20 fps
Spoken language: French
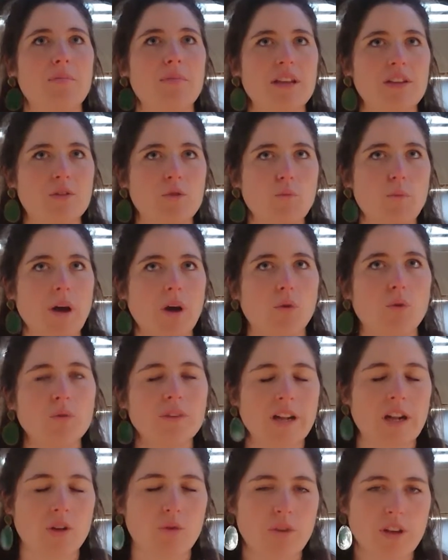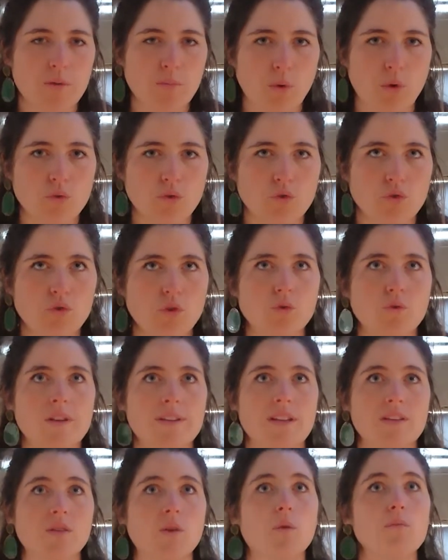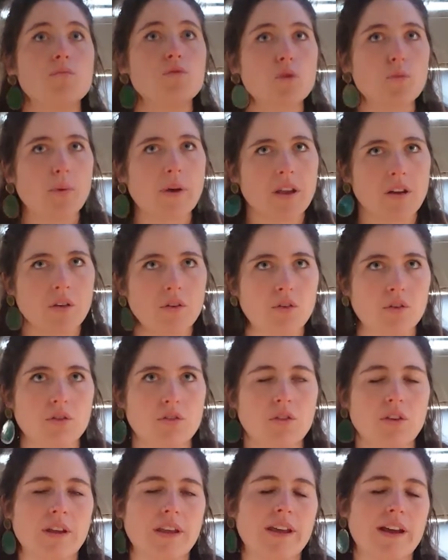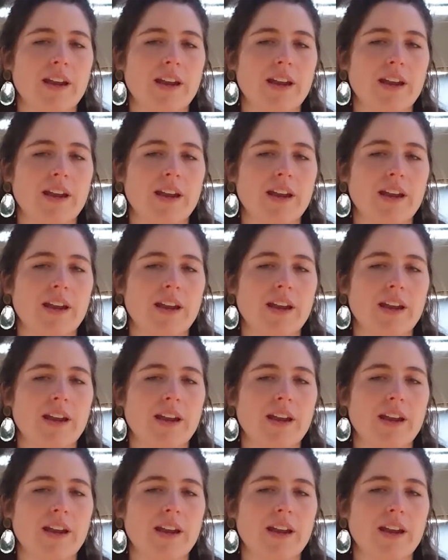la place du parcours dans la de production doit être mieux prise en compte,